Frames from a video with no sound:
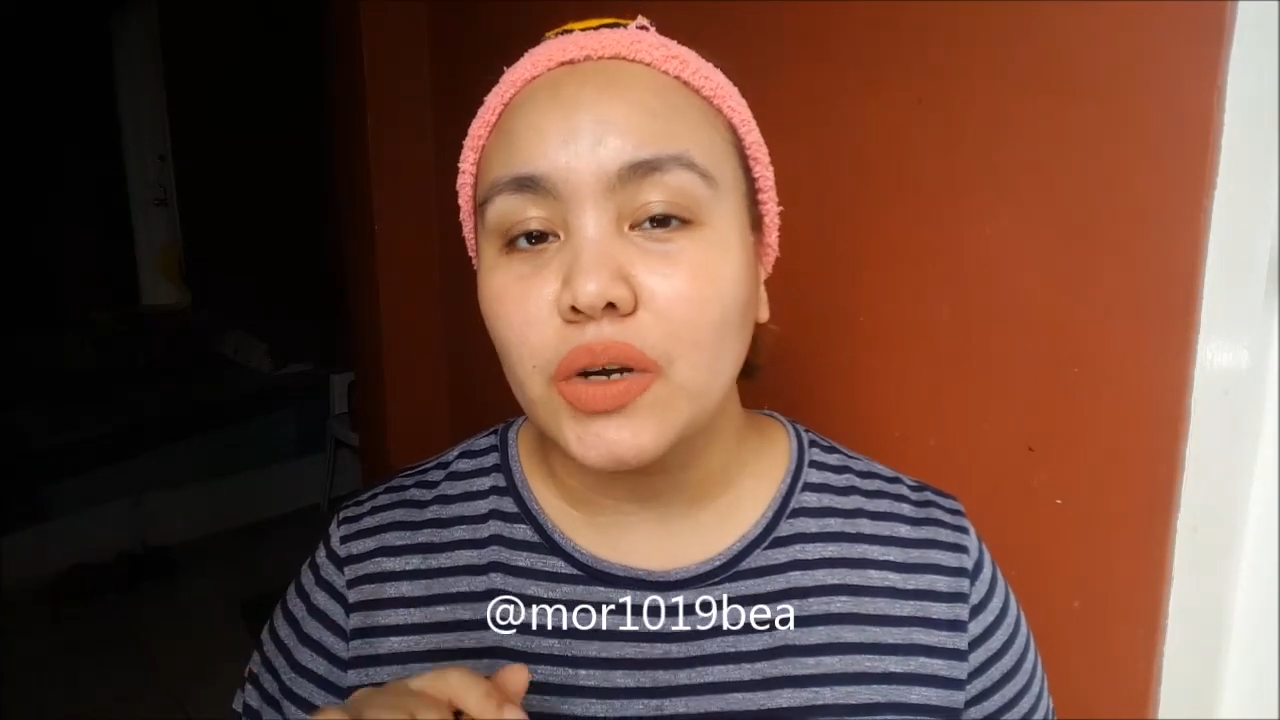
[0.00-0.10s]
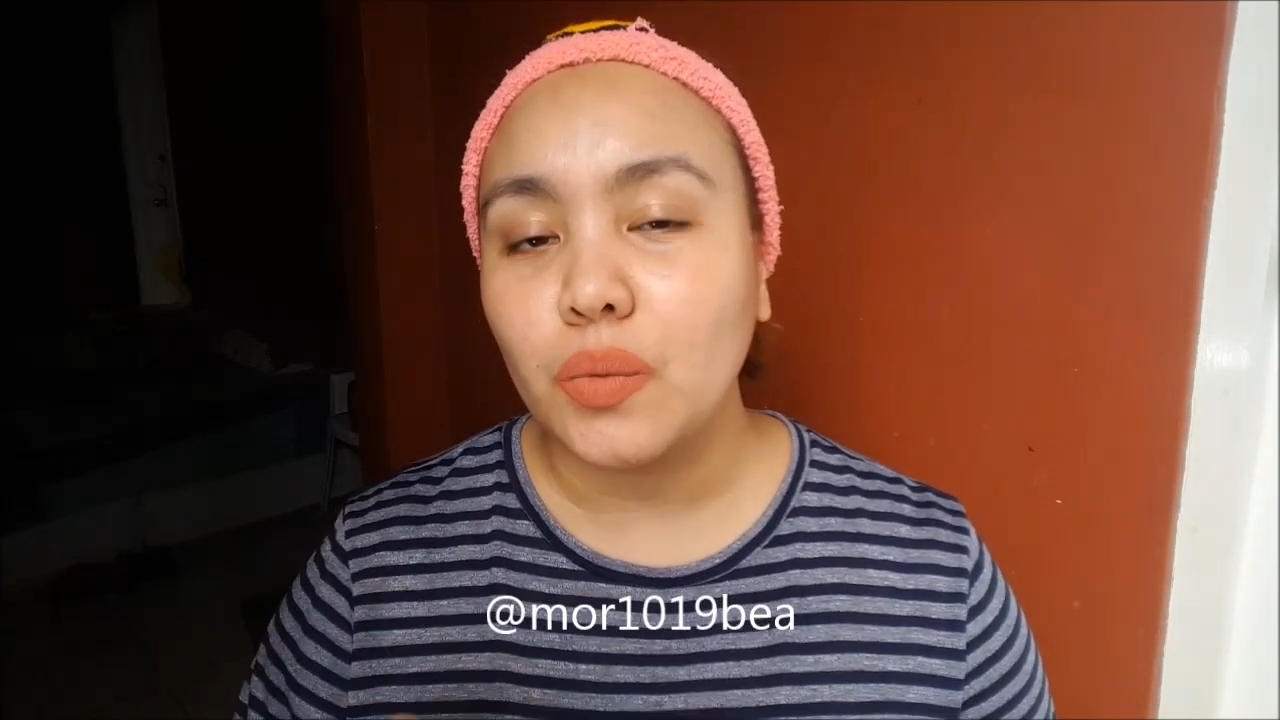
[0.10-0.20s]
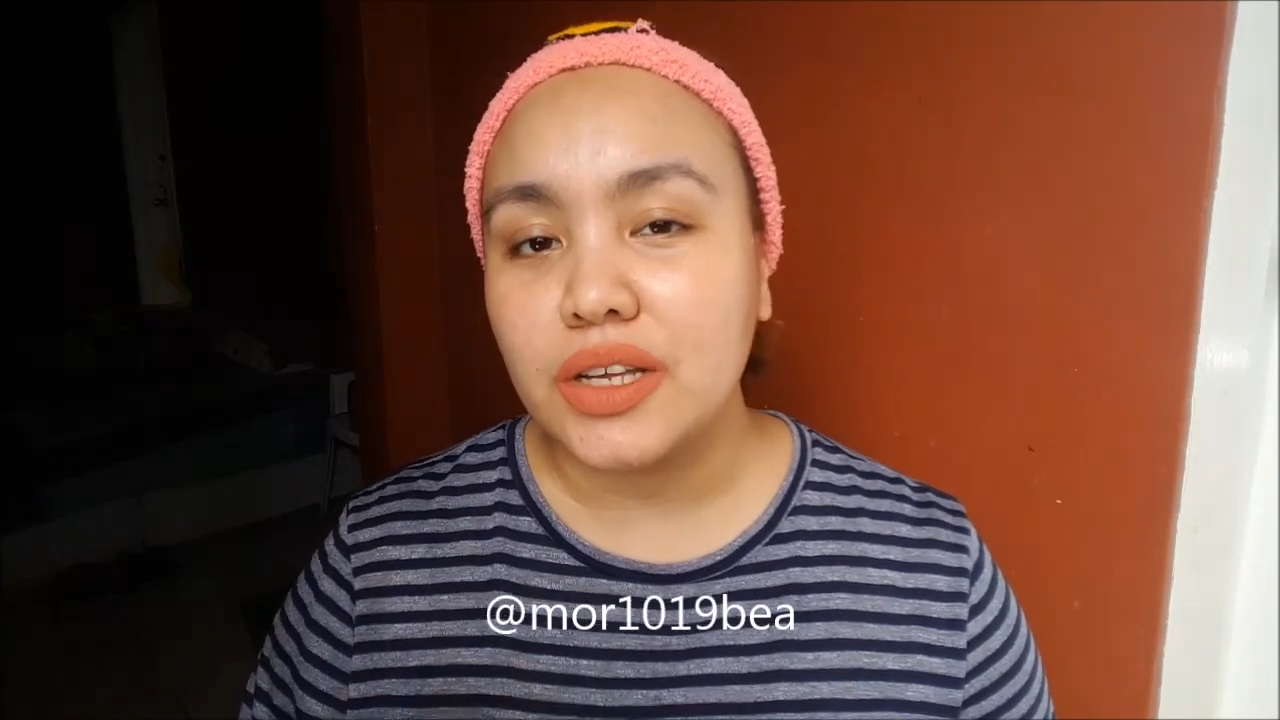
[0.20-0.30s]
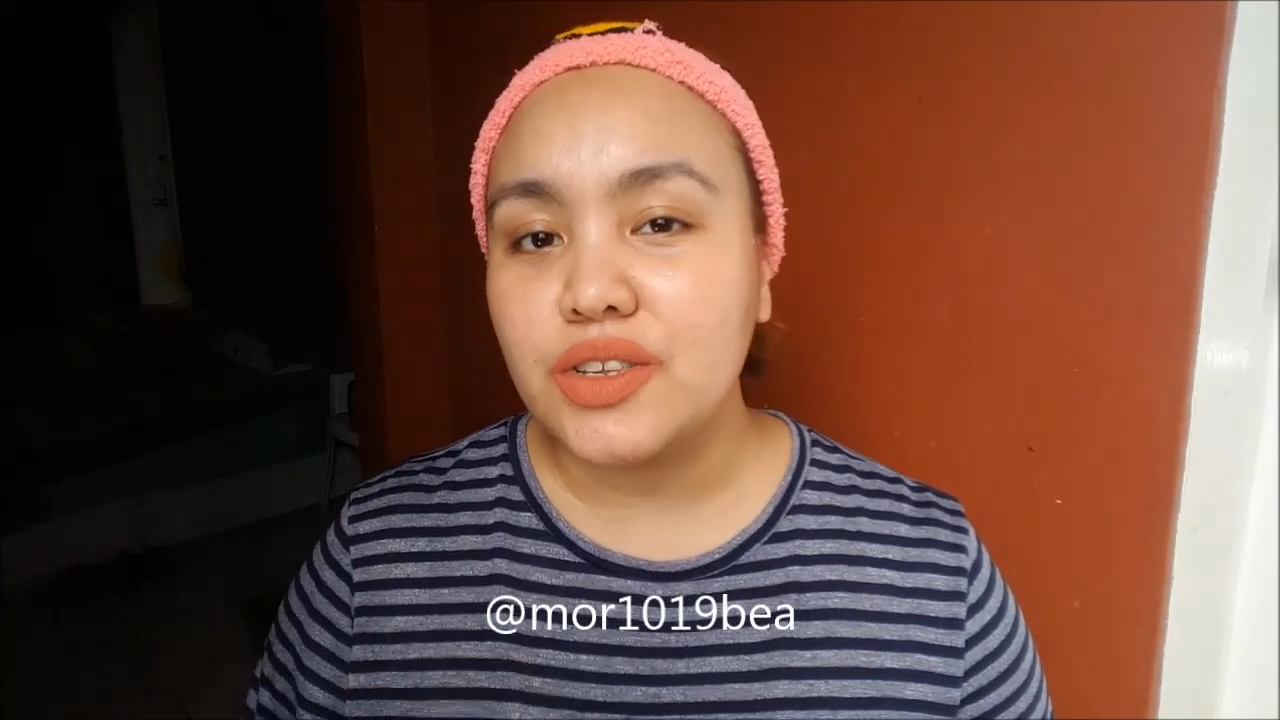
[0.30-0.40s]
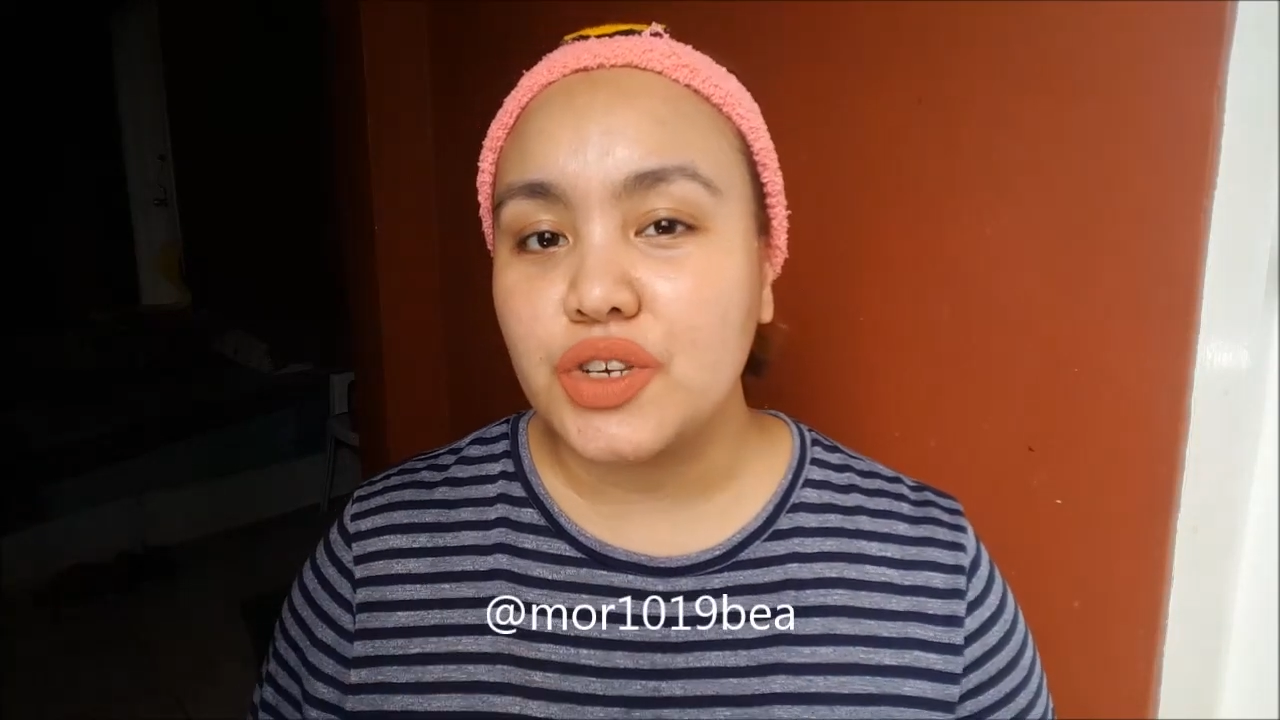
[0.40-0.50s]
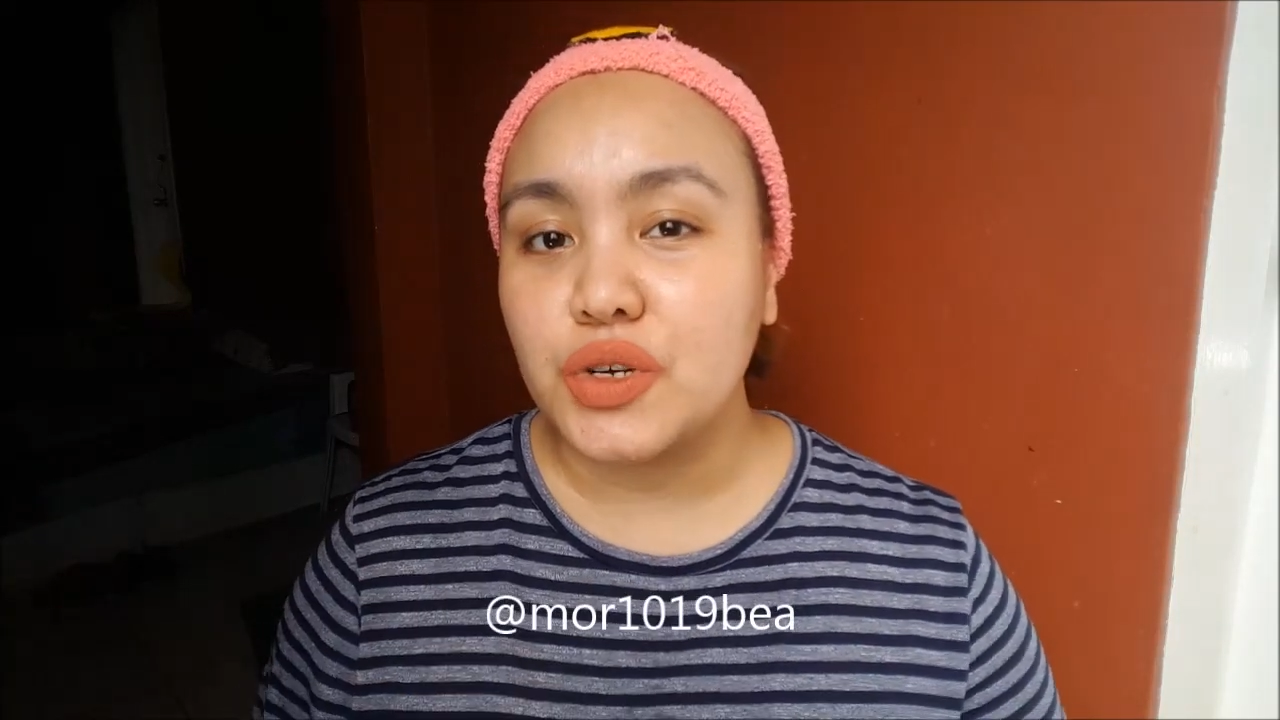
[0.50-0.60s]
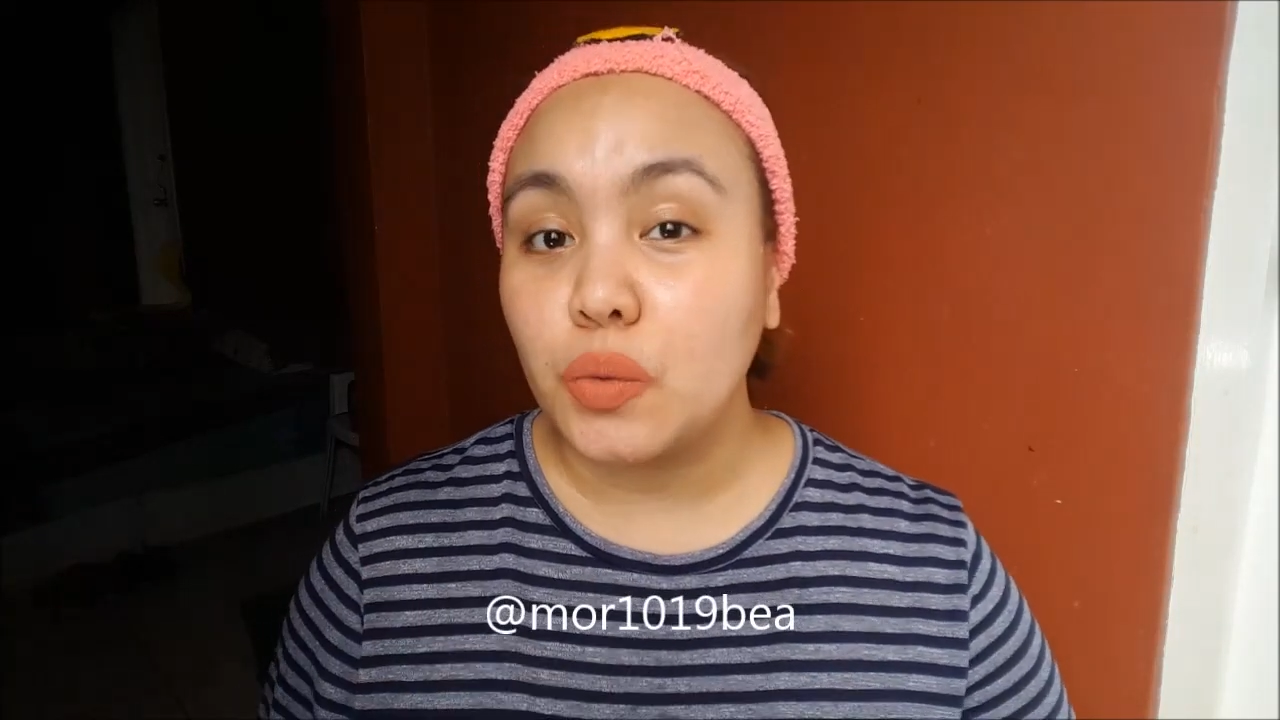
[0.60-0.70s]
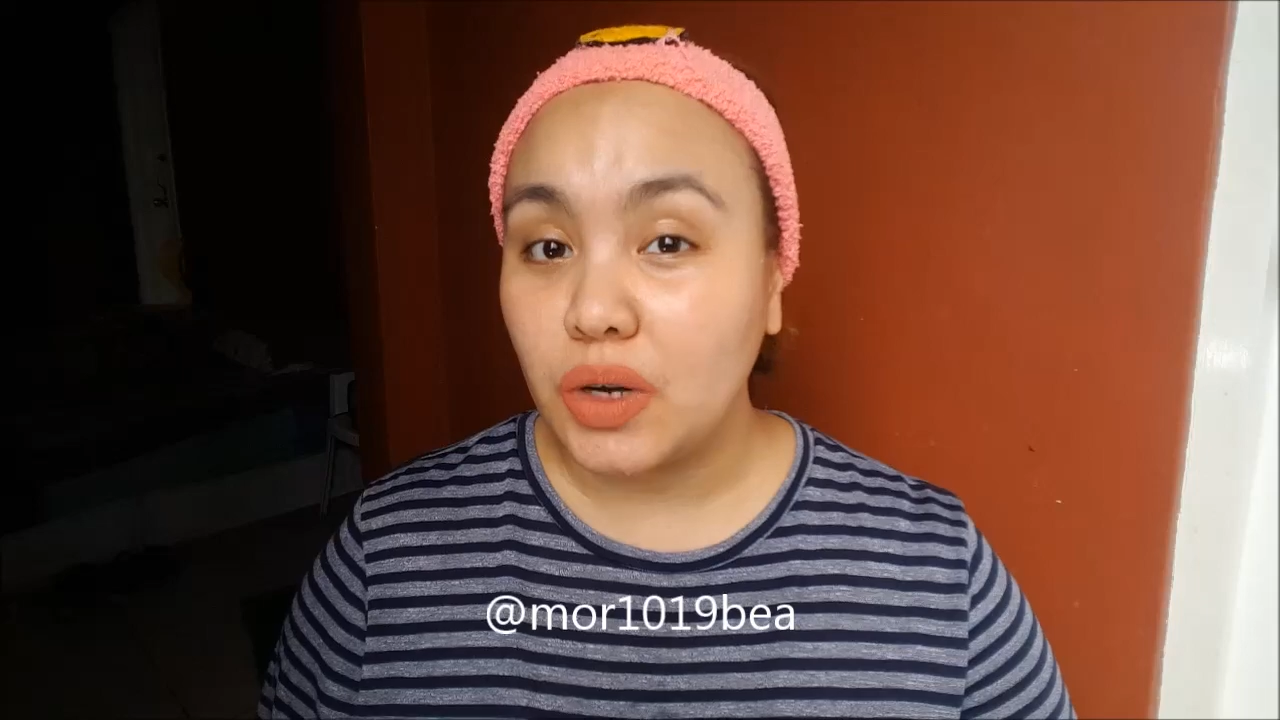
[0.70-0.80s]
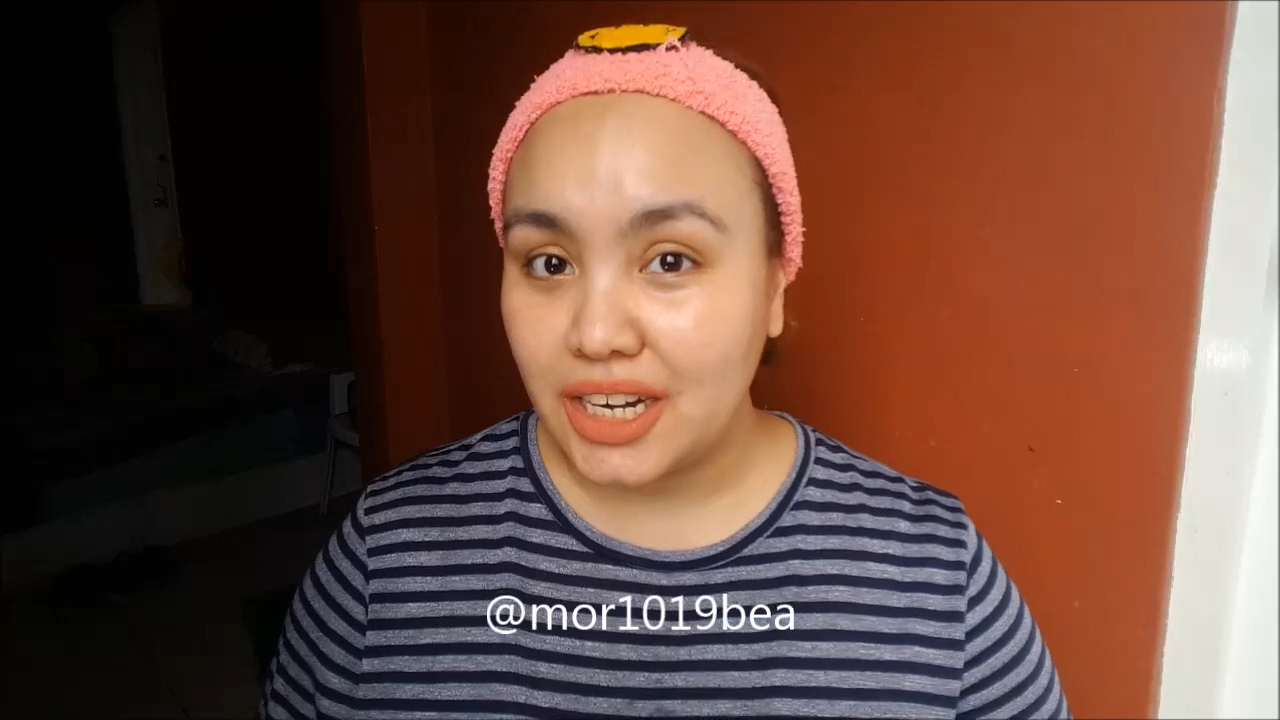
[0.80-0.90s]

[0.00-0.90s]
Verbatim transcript: 1019.